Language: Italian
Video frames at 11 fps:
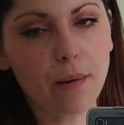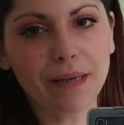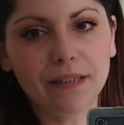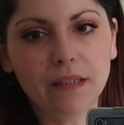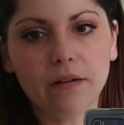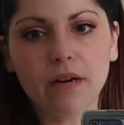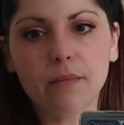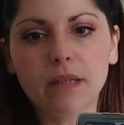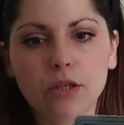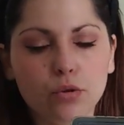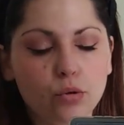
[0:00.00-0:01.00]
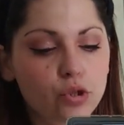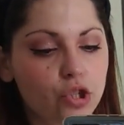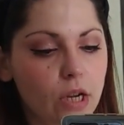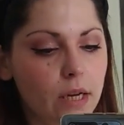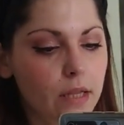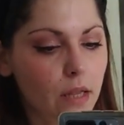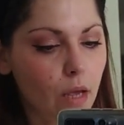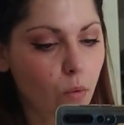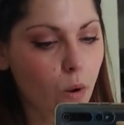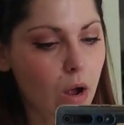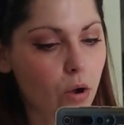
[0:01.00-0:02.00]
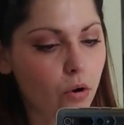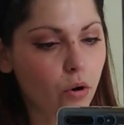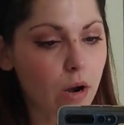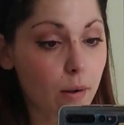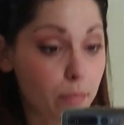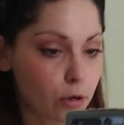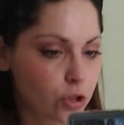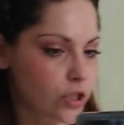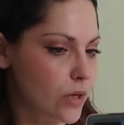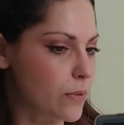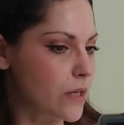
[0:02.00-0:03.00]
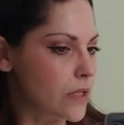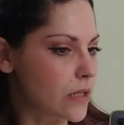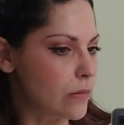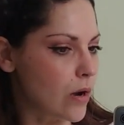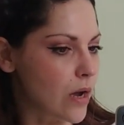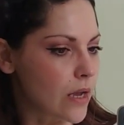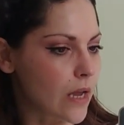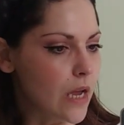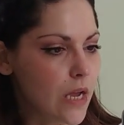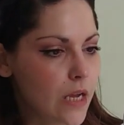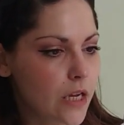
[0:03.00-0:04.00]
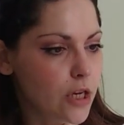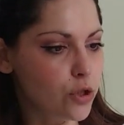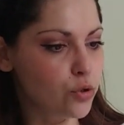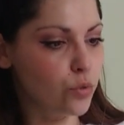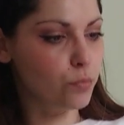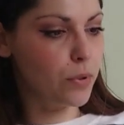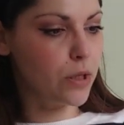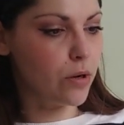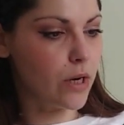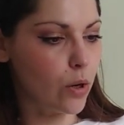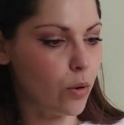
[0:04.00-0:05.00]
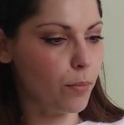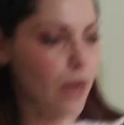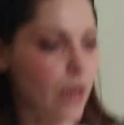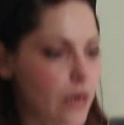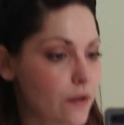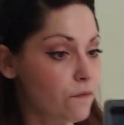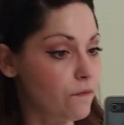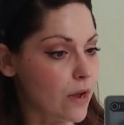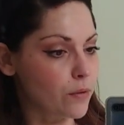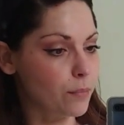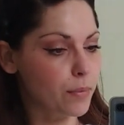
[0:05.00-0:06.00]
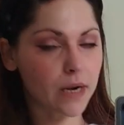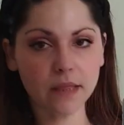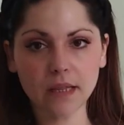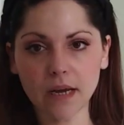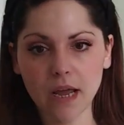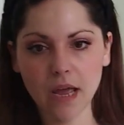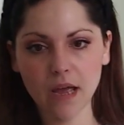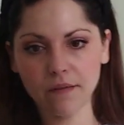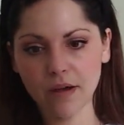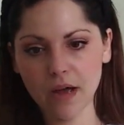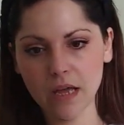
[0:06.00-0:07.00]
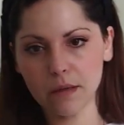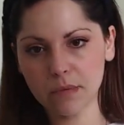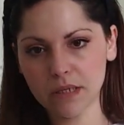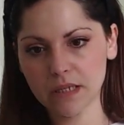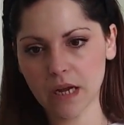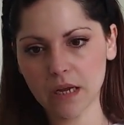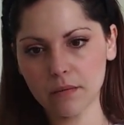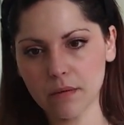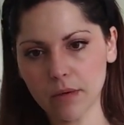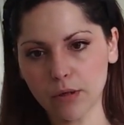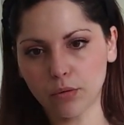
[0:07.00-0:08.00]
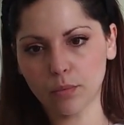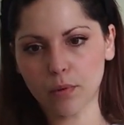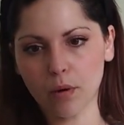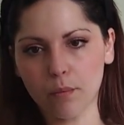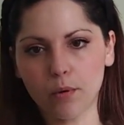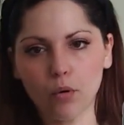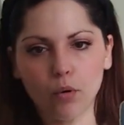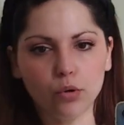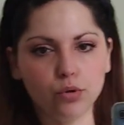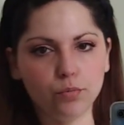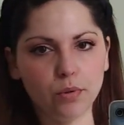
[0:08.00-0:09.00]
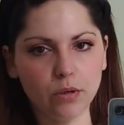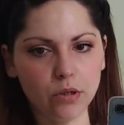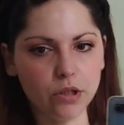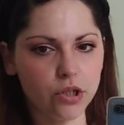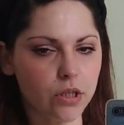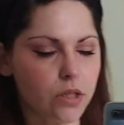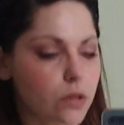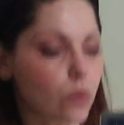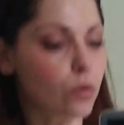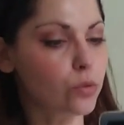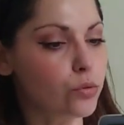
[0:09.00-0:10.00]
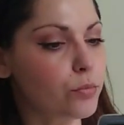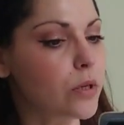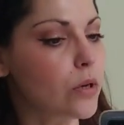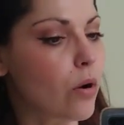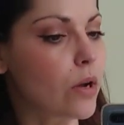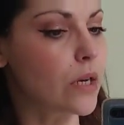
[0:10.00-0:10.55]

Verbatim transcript: la mattina veramente sono gelide qua ancora, però ci sta benissimo anche il giubbino in ecopelli. Vado a prendere Eva e mi sa che mi metto proprio o il giubbino di jeans o il giubbino